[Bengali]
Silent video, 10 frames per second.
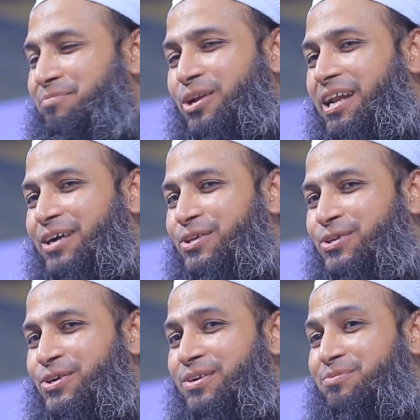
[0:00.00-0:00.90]
মোল্লা
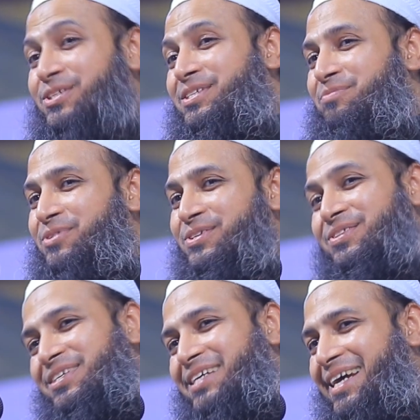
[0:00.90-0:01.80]
দৌড় মসজিদ
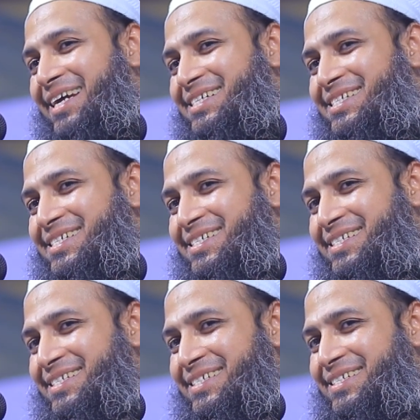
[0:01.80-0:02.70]
পর্যন্ত শেষ
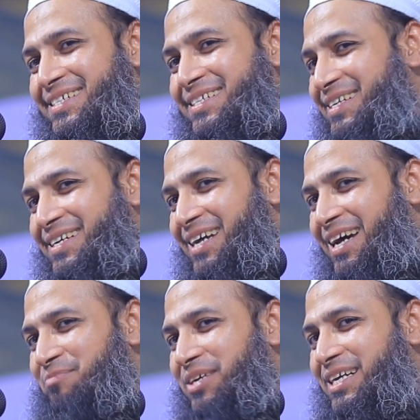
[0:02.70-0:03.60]

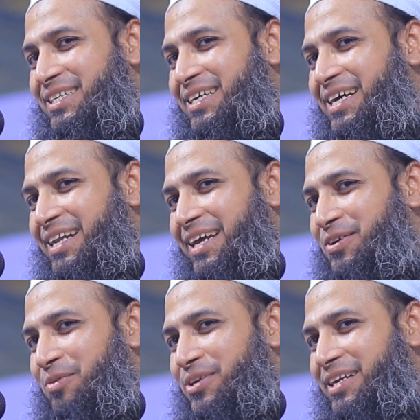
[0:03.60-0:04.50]
আর বিজ্ঞান টিজ্ঞান নাই
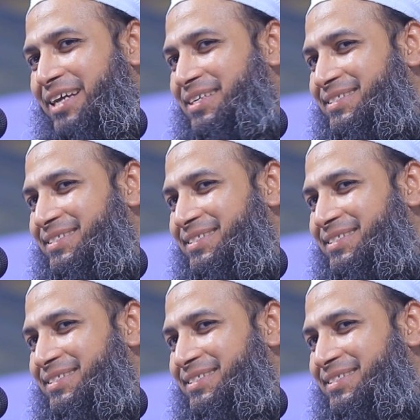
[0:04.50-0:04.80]
খবর নাই